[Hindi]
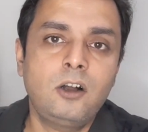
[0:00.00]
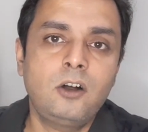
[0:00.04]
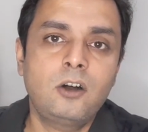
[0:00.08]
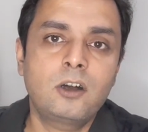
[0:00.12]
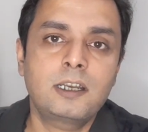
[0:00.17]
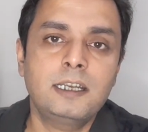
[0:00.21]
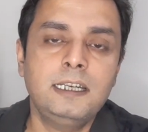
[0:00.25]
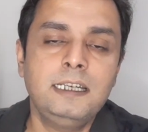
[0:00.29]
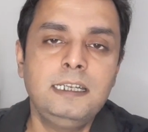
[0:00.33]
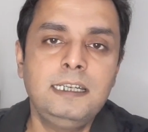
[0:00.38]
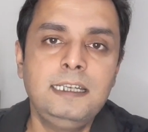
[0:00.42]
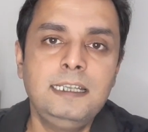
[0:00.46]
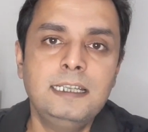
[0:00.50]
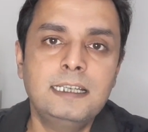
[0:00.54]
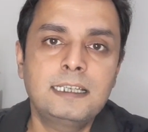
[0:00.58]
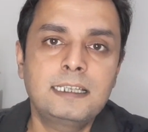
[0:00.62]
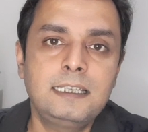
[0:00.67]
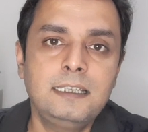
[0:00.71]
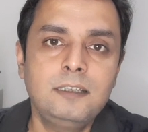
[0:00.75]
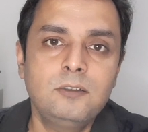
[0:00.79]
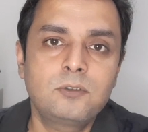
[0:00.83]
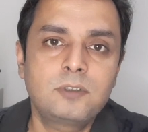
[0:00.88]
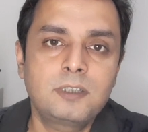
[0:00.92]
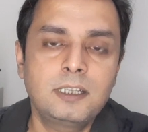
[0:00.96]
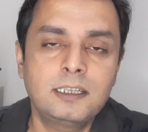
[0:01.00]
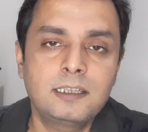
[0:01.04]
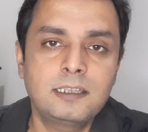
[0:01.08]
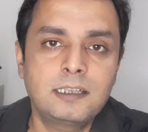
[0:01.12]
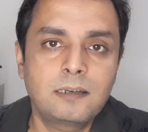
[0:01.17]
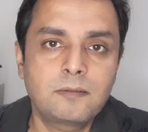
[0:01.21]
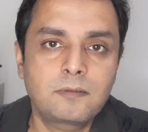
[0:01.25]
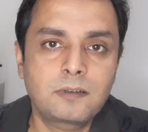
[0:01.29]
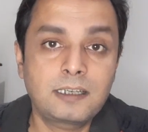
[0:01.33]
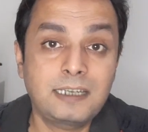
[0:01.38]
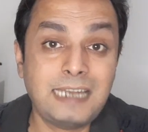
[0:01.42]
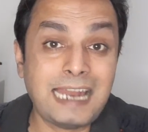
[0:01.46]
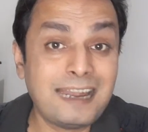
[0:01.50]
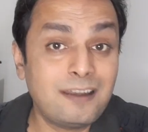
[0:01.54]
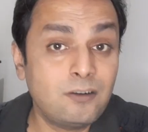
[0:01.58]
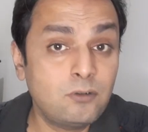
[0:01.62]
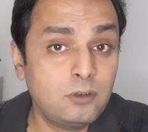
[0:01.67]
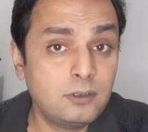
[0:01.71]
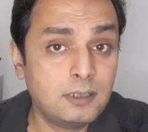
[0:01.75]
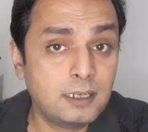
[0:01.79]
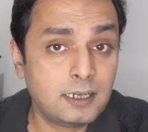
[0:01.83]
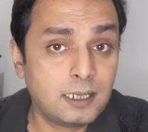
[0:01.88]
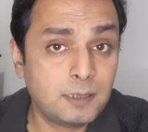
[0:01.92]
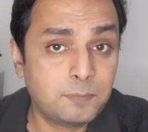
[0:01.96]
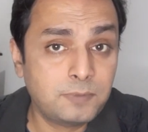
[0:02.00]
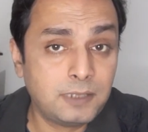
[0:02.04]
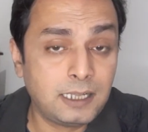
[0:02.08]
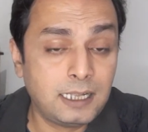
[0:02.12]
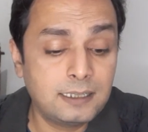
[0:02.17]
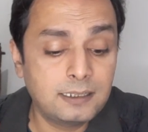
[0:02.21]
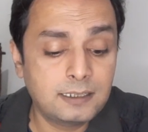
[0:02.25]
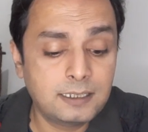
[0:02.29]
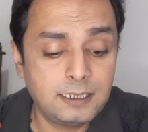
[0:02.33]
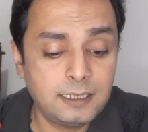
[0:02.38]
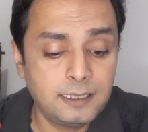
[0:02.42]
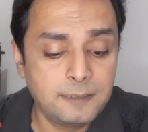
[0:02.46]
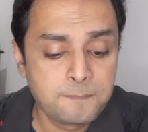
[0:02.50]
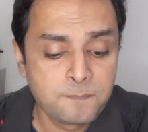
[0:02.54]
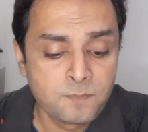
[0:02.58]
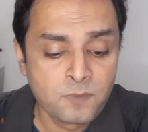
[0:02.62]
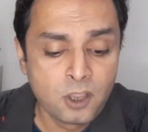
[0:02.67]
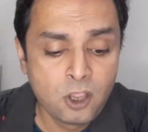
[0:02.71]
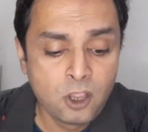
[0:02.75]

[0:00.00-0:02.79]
और इंडिया की उसके अंदर तेंदुलकर कप्तान थे